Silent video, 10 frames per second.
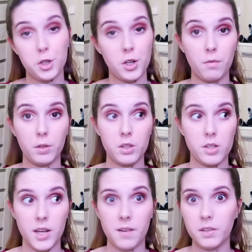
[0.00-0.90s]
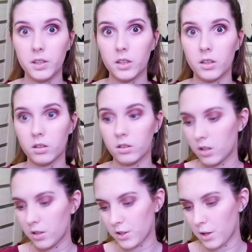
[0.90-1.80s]
Шрам вот не заявлена,
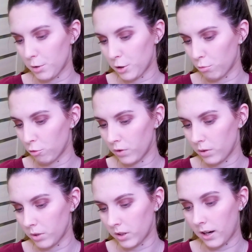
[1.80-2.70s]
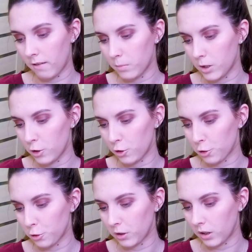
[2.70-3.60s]
я не знаю почему, видимо, травма или еще
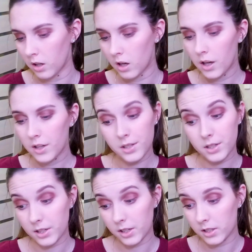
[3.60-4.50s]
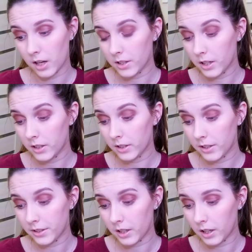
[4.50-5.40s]
что-то. Из Казахстана
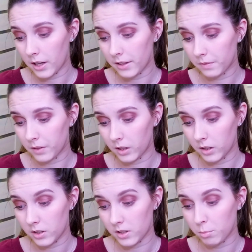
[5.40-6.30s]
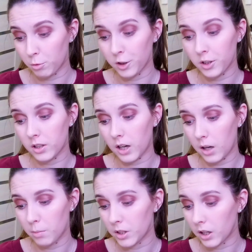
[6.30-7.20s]
Алина Дельханова, из Японии
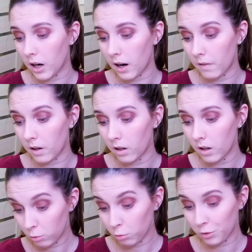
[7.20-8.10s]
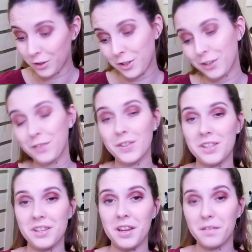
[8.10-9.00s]
Каха Минагава. Ну, Екатерина
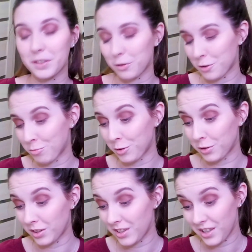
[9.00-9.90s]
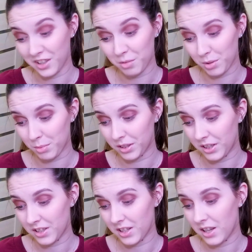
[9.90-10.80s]
Веденеева тоже будет интересно
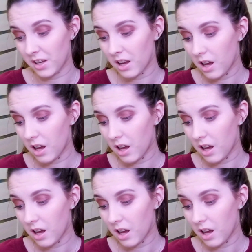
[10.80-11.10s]
посмотреть за ней.